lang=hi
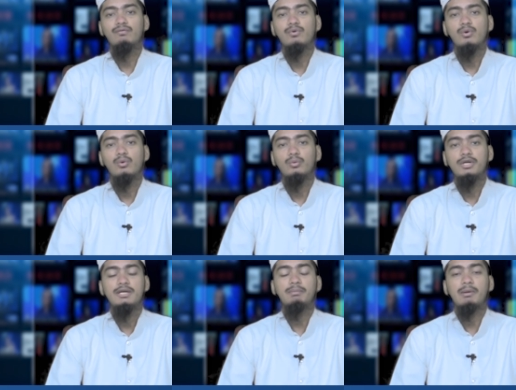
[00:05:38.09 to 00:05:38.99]
वो
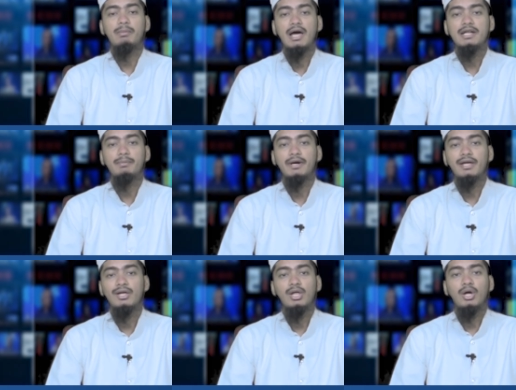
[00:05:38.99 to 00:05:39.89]
उन्हीं पर भारी
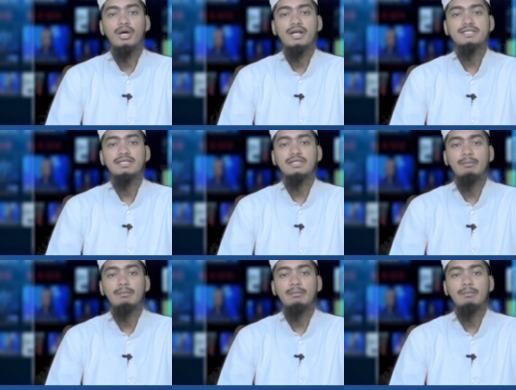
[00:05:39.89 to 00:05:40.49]
पड़े और ऐसी